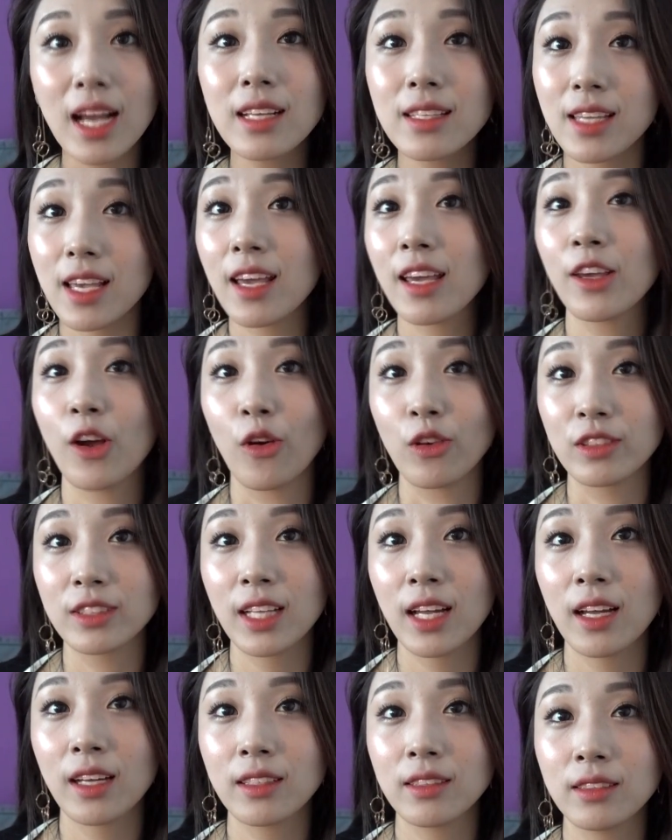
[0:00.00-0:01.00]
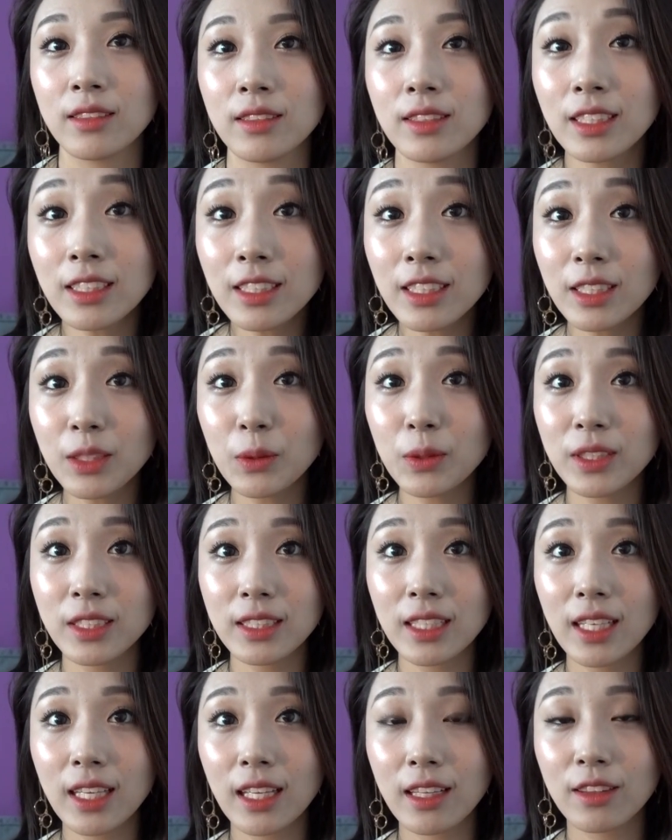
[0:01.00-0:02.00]
제 영상을 찍기로
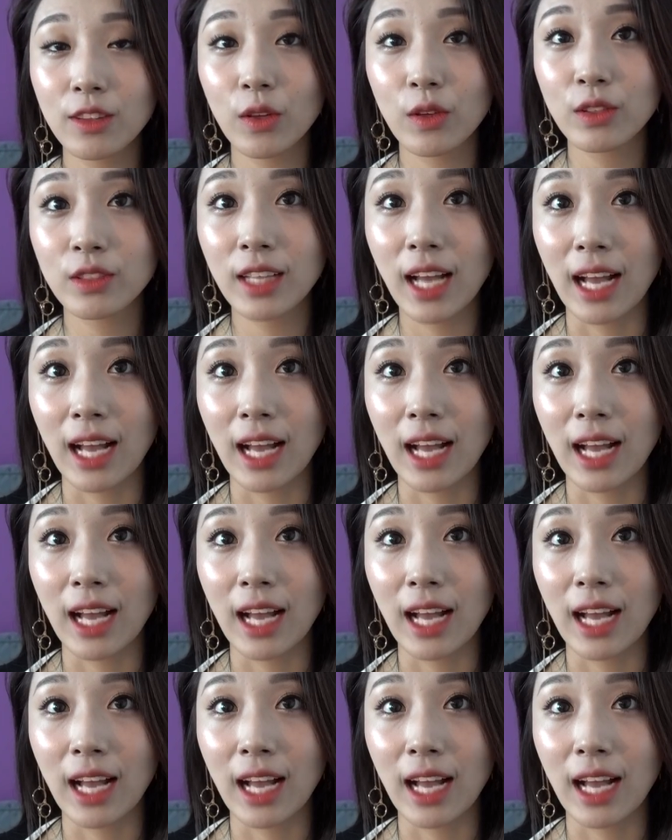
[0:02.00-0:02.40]
시작했던